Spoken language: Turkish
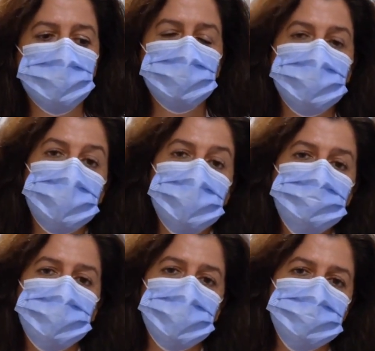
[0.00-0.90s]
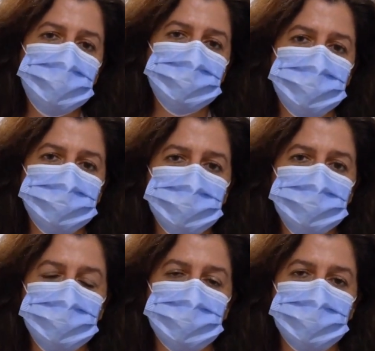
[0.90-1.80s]
beni en çok
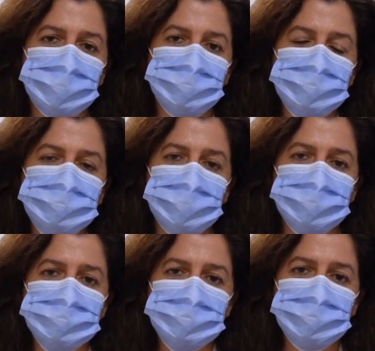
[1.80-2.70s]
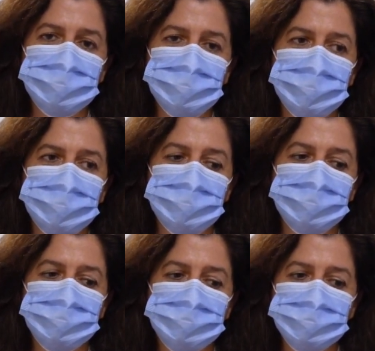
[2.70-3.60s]
heyecanlandıran şeylerden bir tanesi
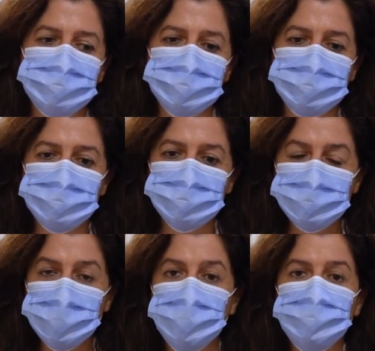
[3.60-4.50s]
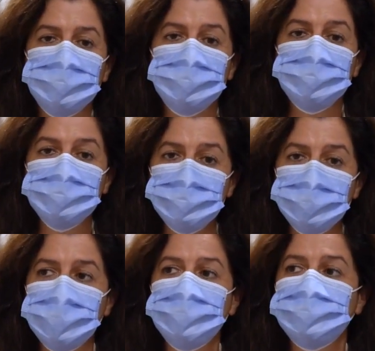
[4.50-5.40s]
e, bu ortamın,
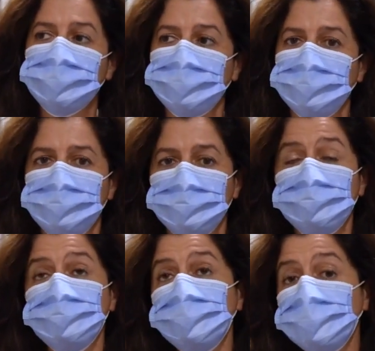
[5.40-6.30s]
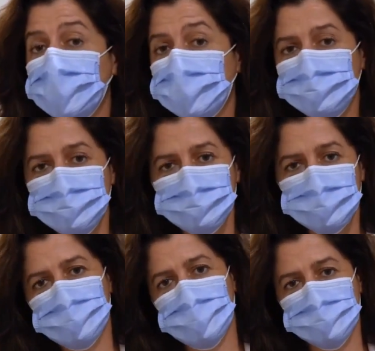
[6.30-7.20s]
bu evrenin, bu
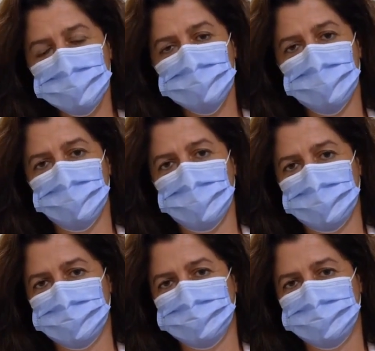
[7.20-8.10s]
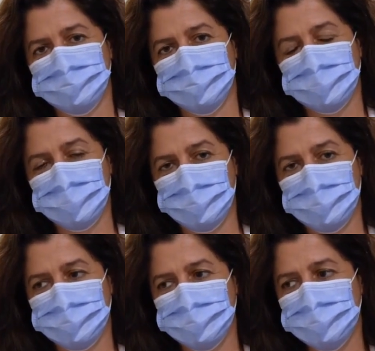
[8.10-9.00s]
dünyanın bir parçası olmak
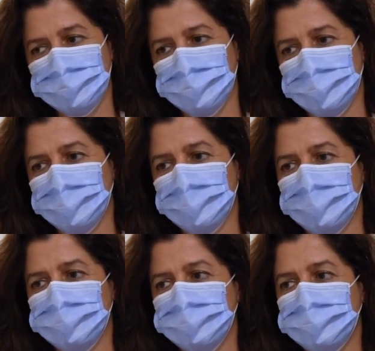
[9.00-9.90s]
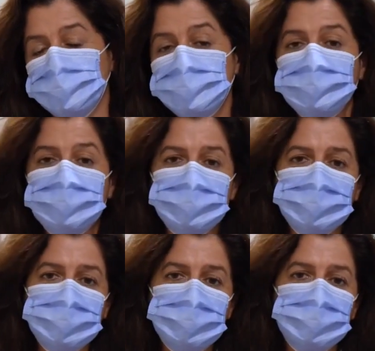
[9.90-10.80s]
elbette. E, bir
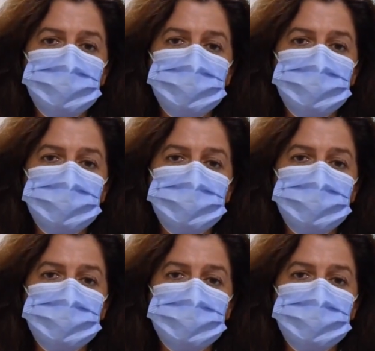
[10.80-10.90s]
diğeri